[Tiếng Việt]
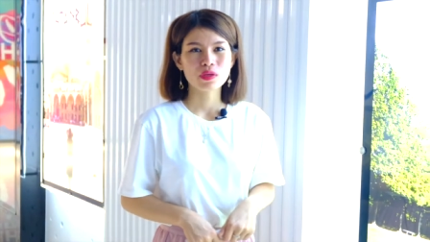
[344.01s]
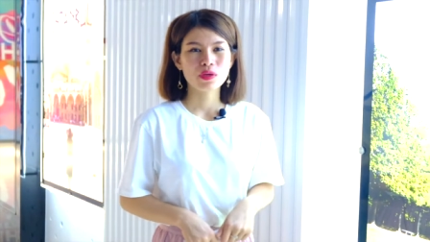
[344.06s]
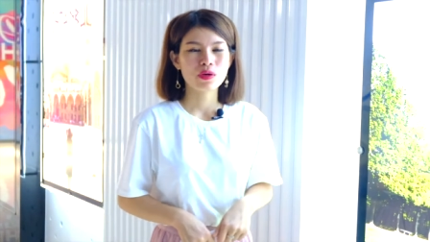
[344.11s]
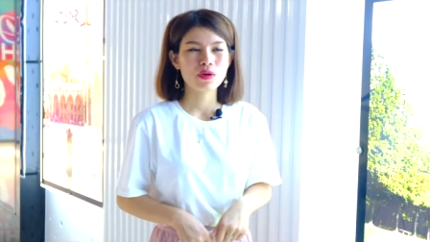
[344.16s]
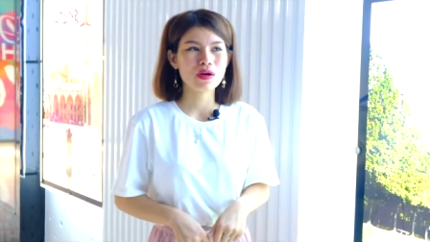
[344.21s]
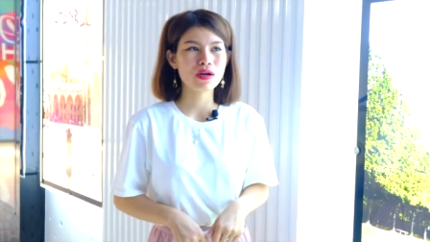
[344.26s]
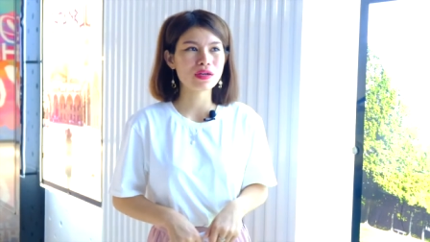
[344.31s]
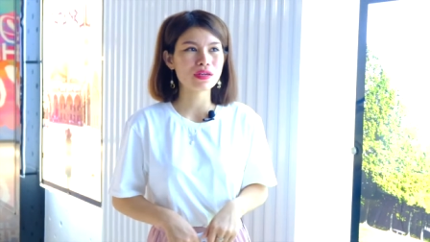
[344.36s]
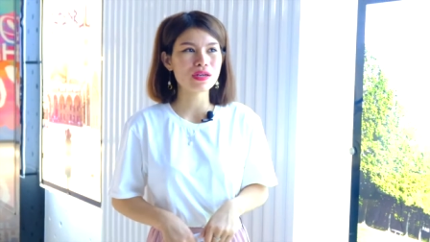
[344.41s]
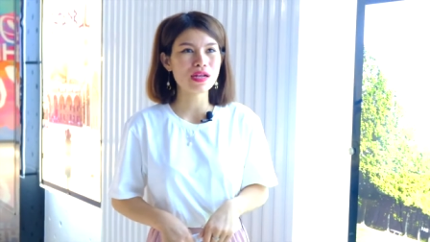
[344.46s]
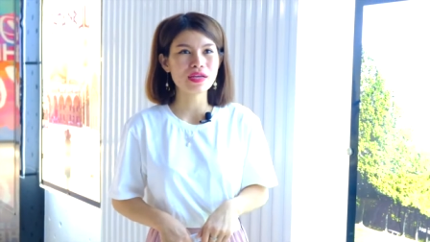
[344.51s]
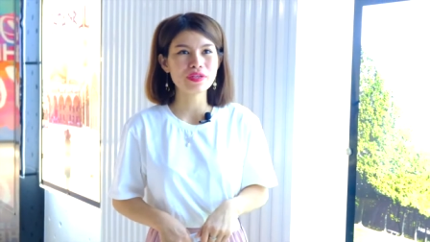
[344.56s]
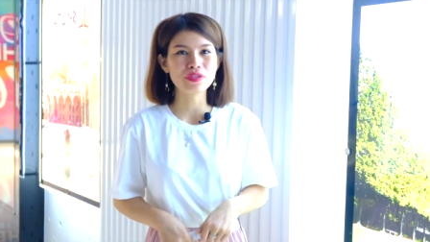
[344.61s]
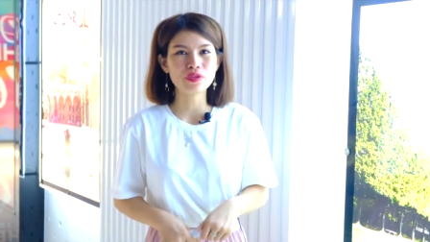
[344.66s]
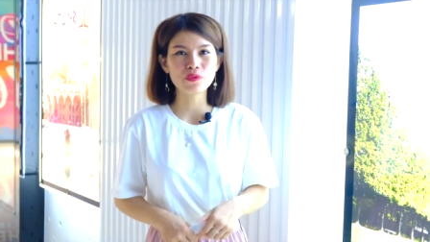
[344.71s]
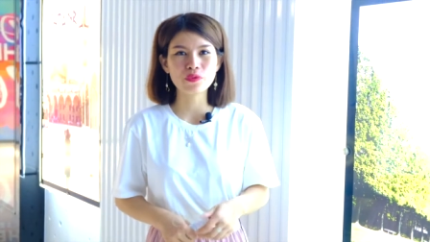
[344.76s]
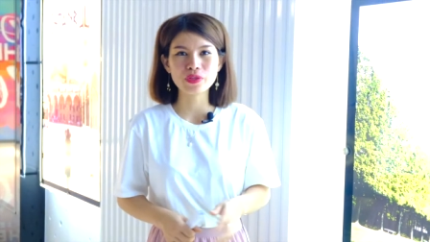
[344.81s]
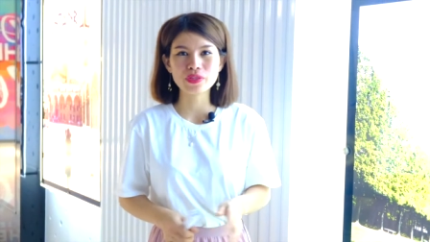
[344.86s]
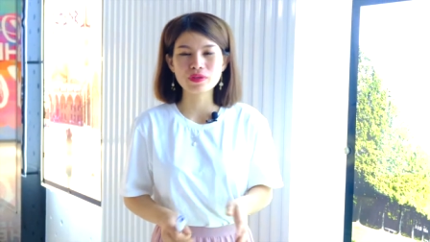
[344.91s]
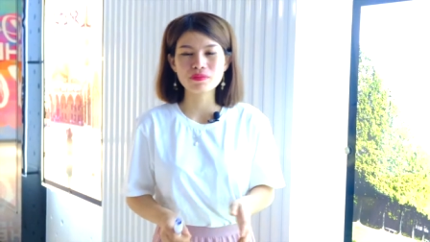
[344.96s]
Hoặc là
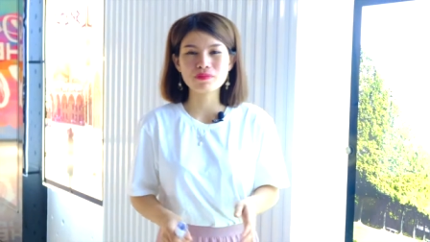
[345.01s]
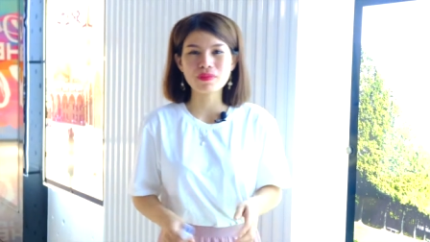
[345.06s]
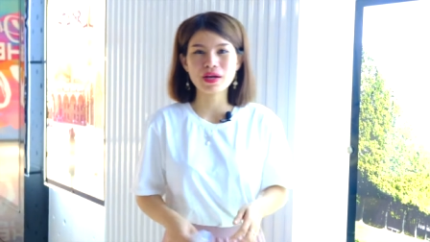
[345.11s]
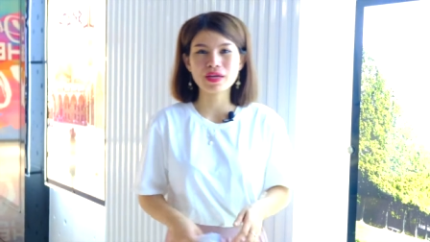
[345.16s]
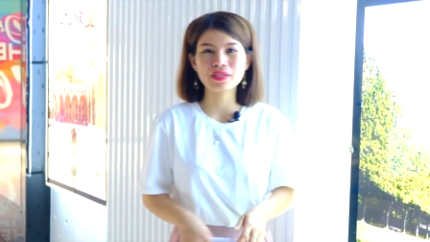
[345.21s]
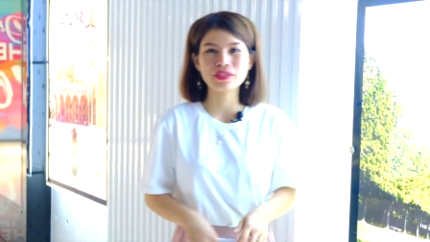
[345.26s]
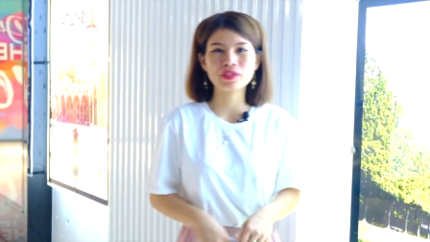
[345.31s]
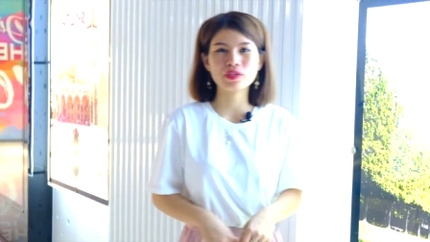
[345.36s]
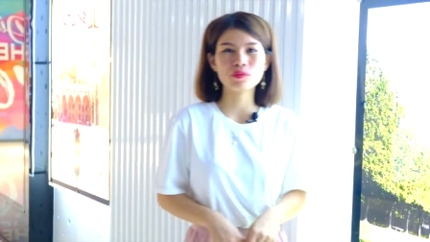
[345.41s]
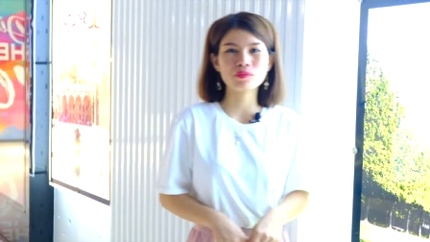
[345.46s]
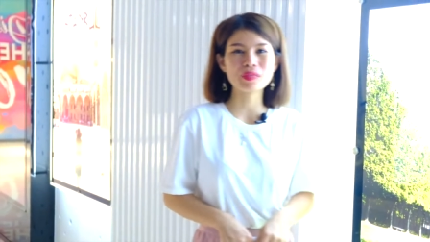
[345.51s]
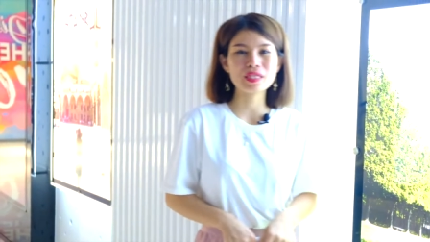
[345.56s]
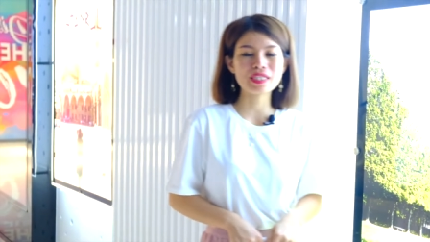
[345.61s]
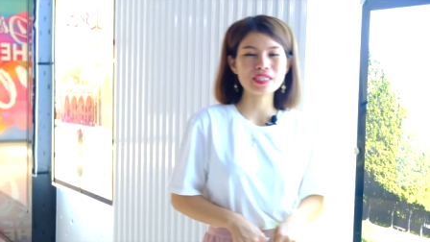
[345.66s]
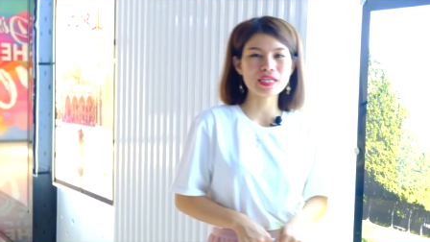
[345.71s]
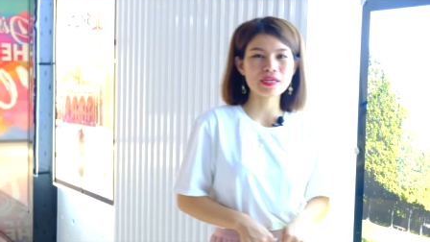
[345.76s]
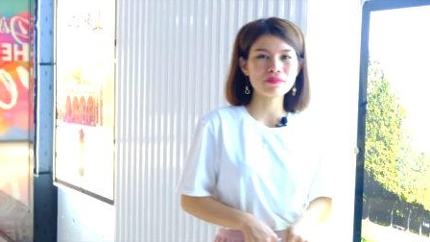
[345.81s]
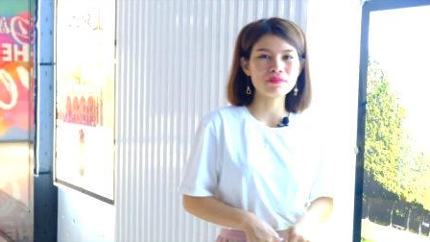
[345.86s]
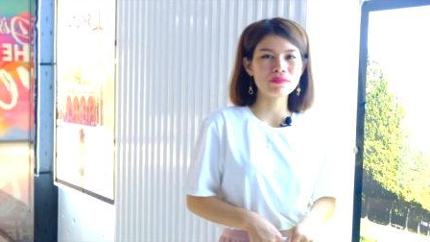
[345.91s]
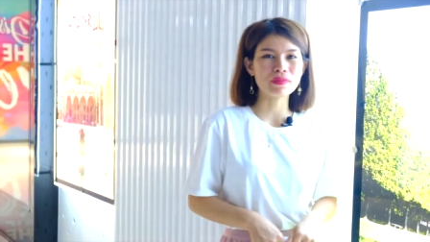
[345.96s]
nhượng quyền thương mại thì chúng ta
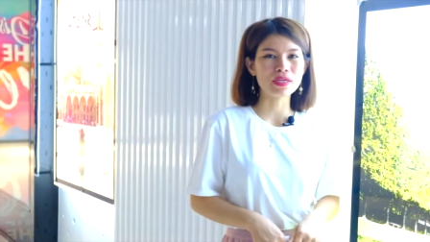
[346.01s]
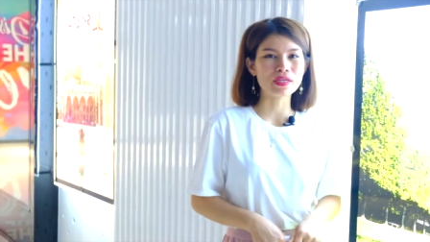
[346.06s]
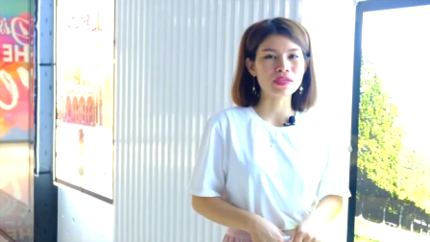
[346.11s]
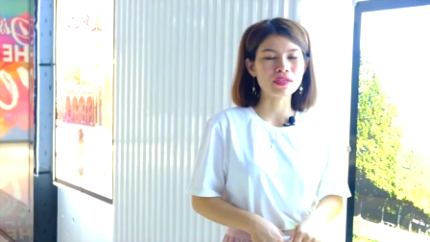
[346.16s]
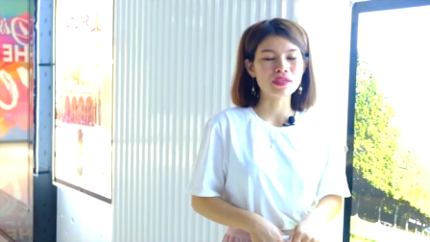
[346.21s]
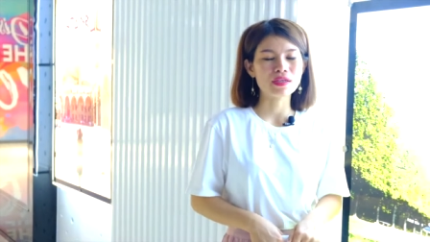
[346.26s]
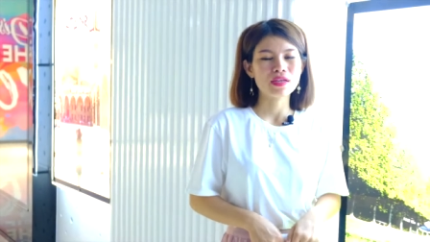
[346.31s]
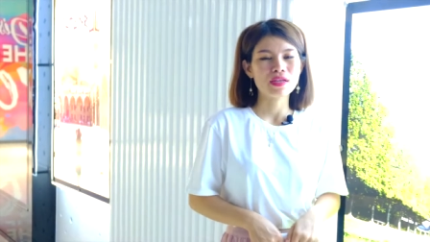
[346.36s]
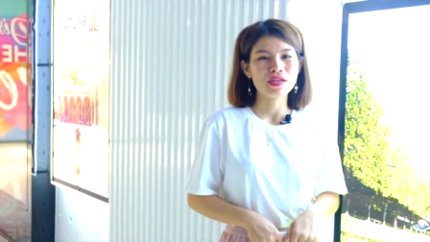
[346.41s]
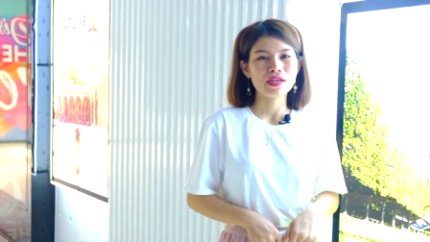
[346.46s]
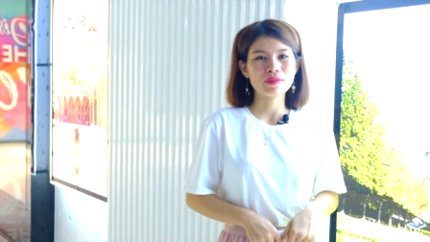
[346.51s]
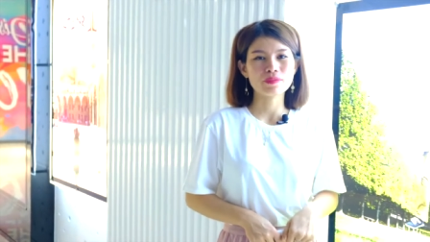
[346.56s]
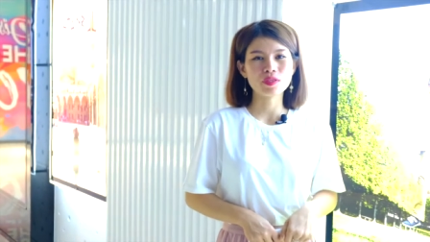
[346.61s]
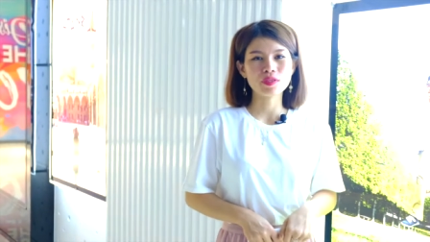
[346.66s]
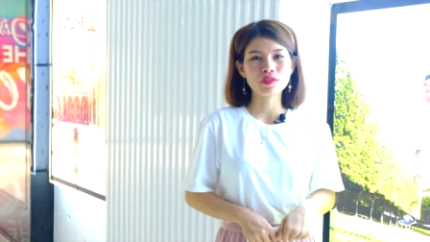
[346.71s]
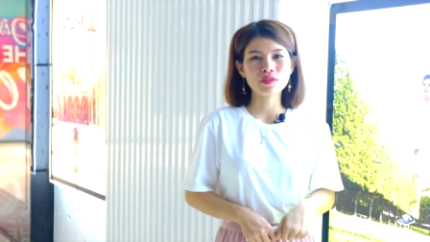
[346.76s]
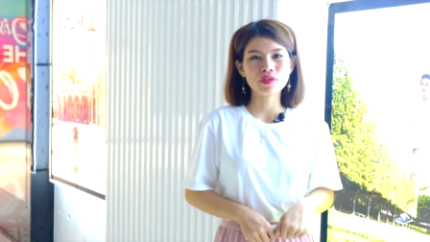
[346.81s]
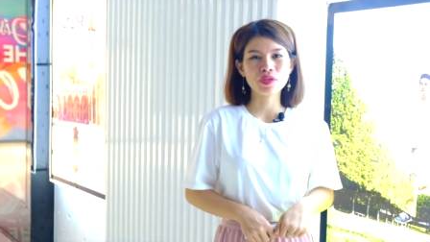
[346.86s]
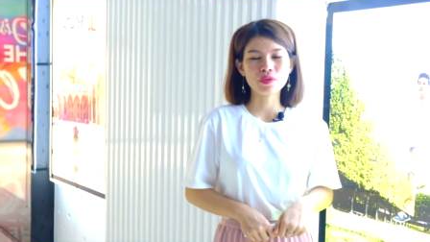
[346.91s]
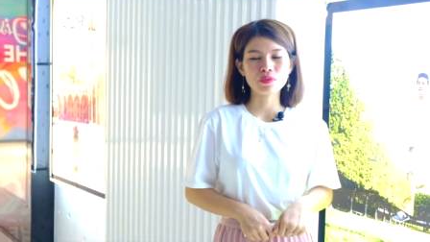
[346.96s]
trang bị, làm cho
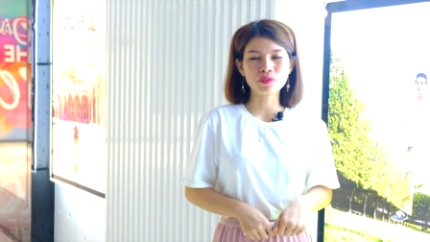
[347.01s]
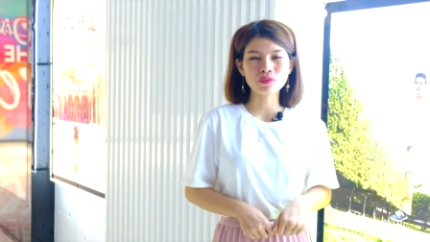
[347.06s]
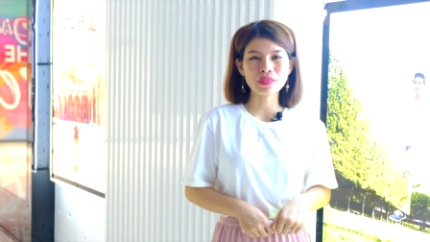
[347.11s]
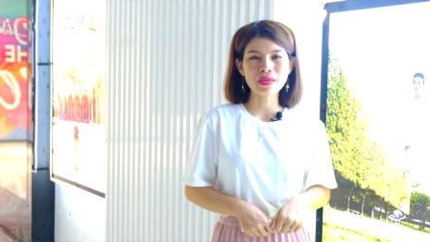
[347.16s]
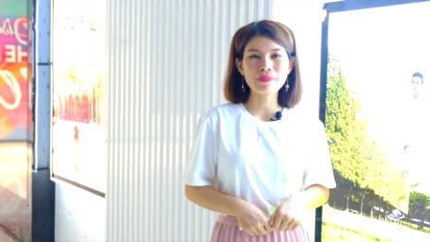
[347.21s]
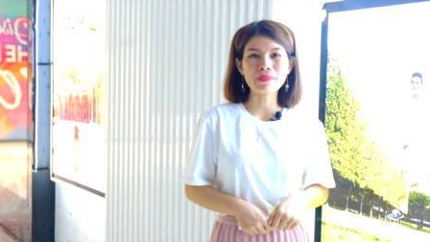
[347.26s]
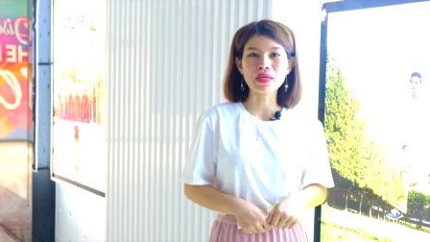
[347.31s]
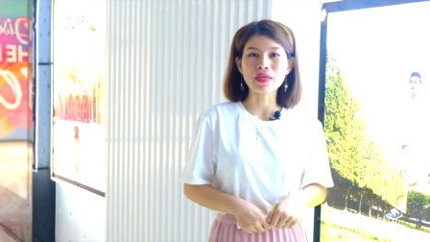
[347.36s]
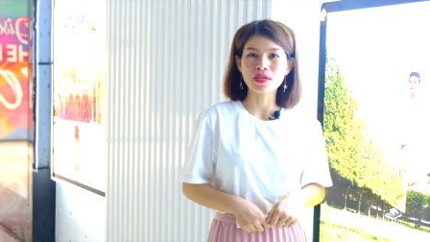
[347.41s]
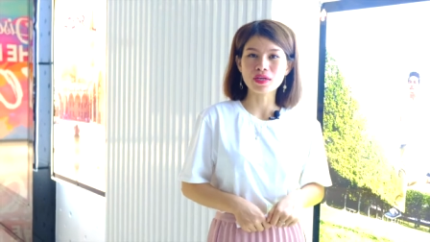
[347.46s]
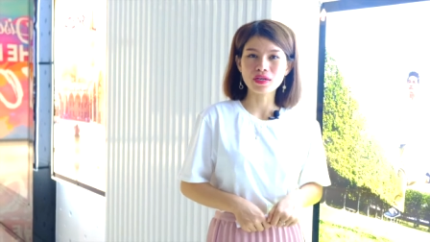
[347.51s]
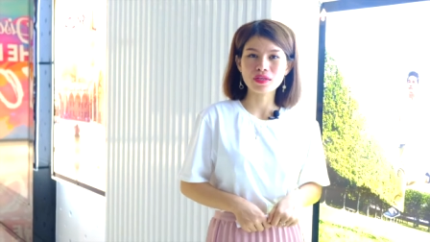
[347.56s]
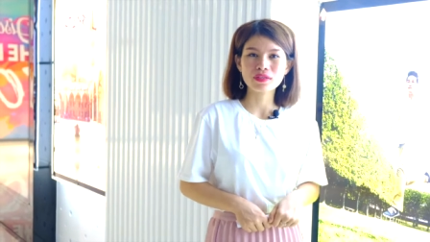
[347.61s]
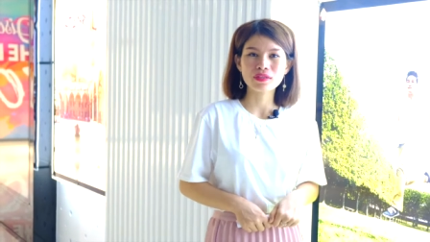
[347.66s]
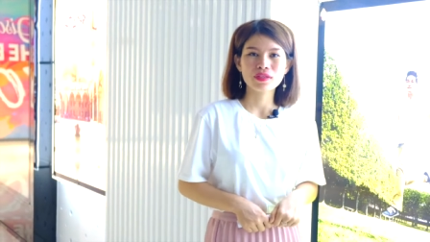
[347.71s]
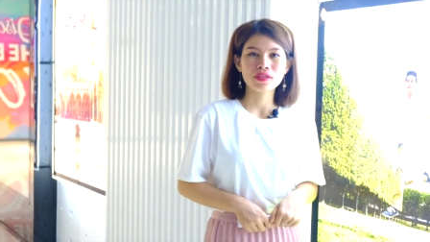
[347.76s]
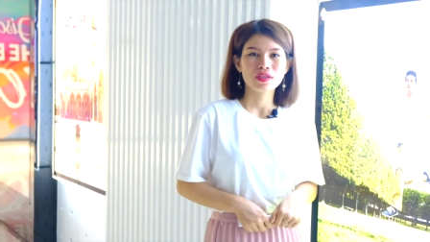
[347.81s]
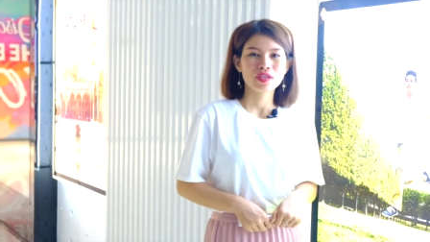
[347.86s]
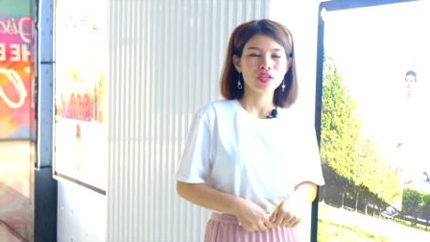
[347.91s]
thương hiệu chúng ta mạnh hơn,